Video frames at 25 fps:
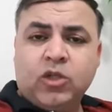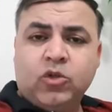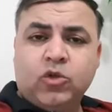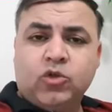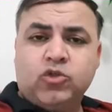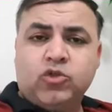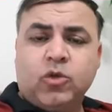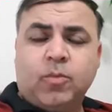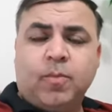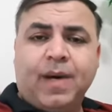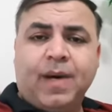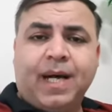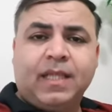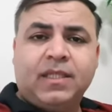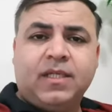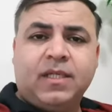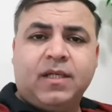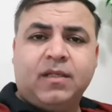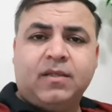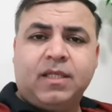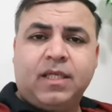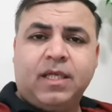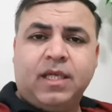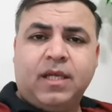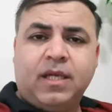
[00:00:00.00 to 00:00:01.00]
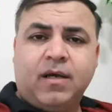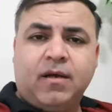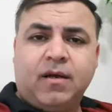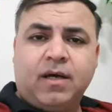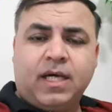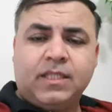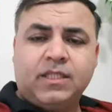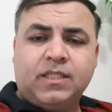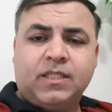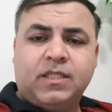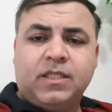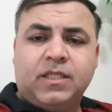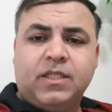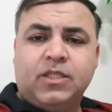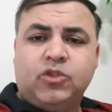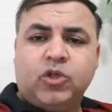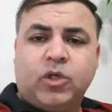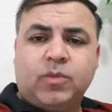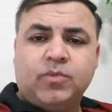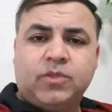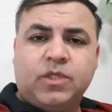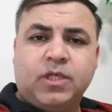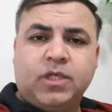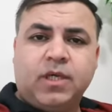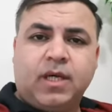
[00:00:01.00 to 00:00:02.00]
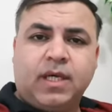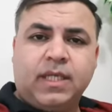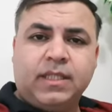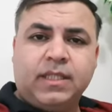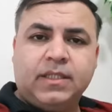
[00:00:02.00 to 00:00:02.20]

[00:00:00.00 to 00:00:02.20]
दोस्तों बात करते हैं आज की जॉब्स की